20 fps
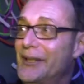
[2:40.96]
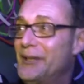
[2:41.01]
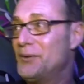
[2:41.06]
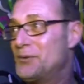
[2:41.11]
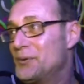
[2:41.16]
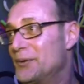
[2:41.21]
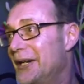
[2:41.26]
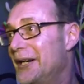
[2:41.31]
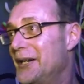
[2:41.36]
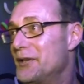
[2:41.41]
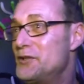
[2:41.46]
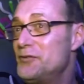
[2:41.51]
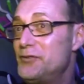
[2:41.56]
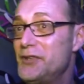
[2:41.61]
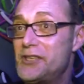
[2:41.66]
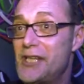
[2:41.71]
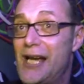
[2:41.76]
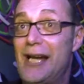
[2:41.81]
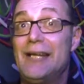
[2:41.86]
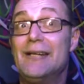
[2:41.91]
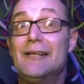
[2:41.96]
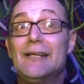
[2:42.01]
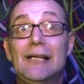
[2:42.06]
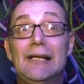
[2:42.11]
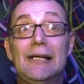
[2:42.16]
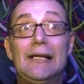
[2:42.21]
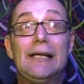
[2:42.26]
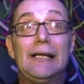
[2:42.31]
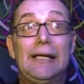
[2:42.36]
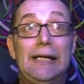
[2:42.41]
la natura e l'artificiale
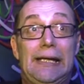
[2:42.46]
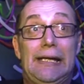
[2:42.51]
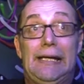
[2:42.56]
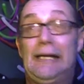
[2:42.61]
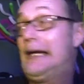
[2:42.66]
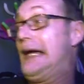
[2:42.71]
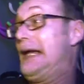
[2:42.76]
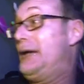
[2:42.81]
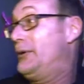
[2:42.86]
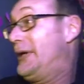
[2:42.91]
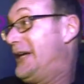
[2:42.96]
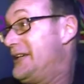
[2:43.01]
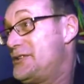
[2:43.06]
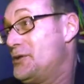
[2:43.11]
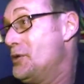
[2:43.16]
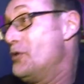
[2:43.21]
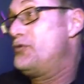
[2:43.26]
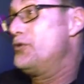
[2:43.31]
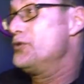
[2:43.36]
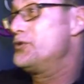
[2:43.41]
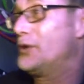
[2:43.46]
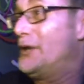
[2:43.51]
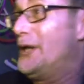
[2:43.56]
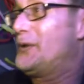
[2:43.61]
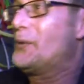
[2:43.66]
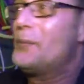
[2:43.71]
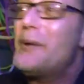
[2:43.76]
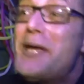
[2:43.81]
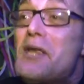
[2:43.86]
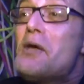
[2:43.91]
e allora, se ho
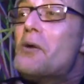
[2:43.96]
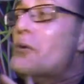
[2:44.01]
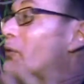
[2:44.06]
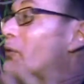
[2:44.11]
funzionato bene io